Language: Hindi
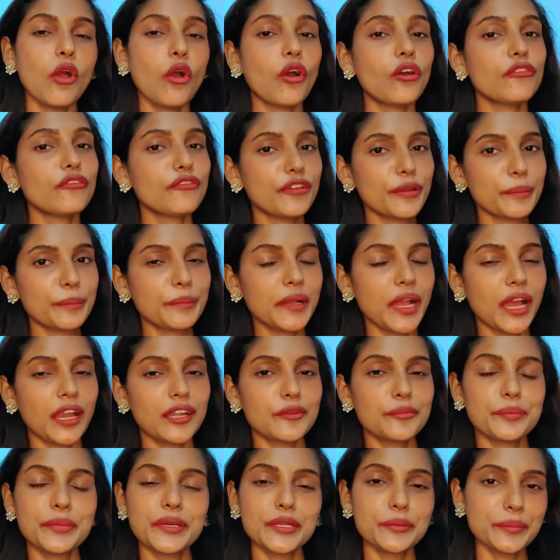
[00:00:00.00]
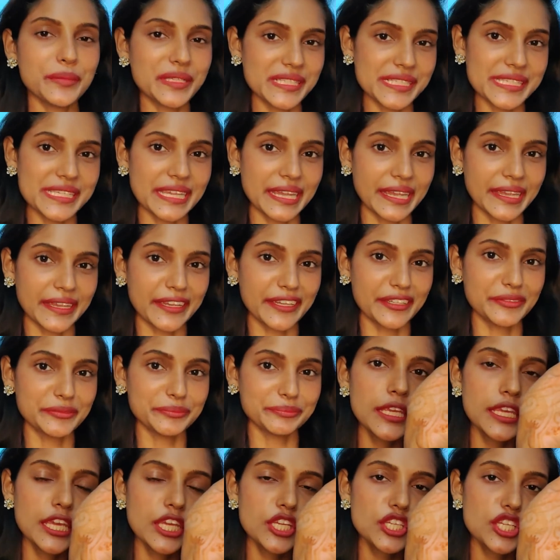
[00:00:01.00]
और फ्लिपकार्ट पर मिल जाएगा
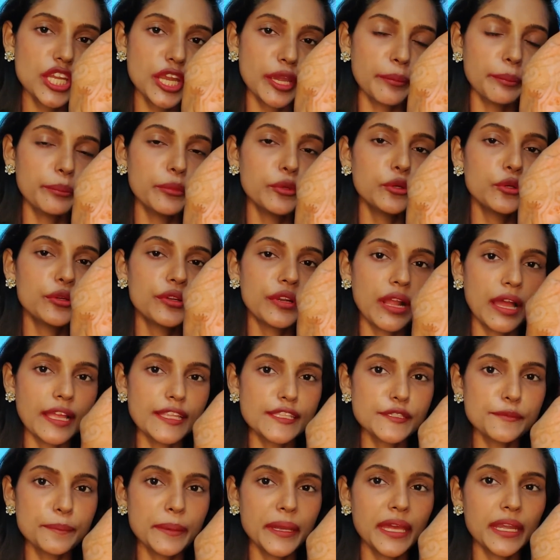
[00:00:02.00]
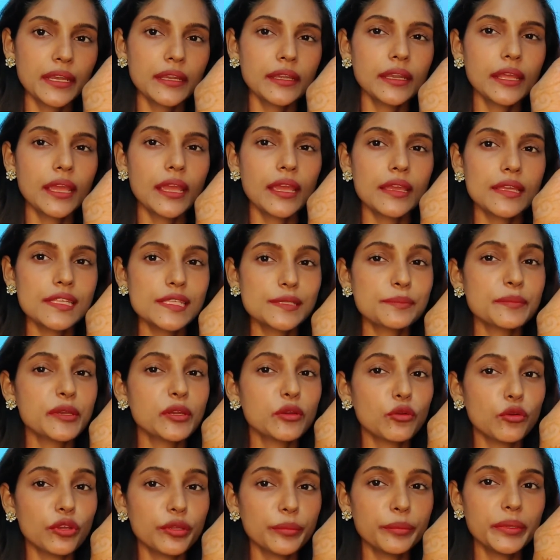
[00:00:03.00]
ये शैम्पू ट्रांसपेरेंट है इसमें
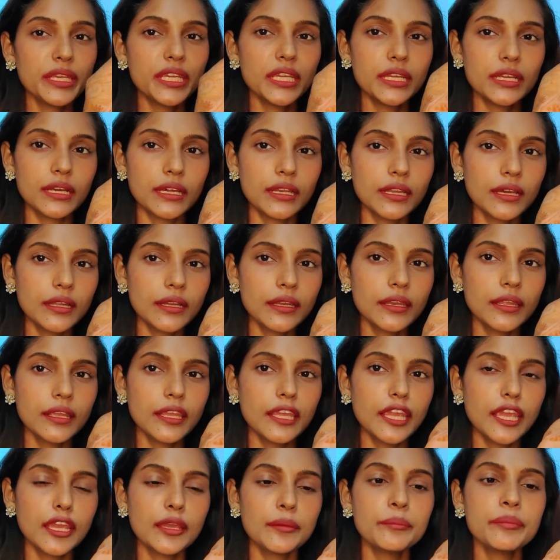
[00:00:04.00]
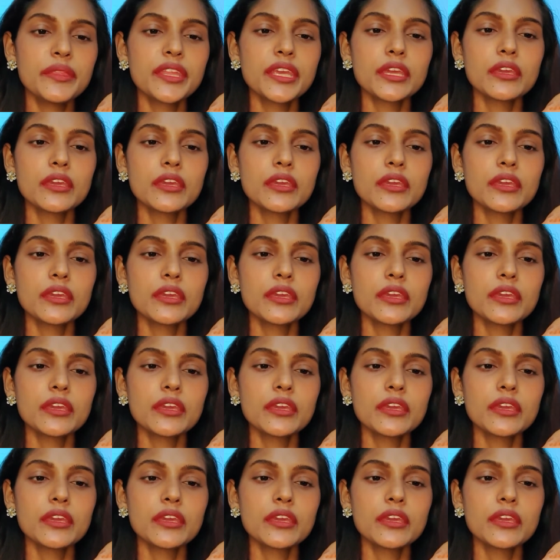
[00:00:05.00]
कोई भी कलर नहीं है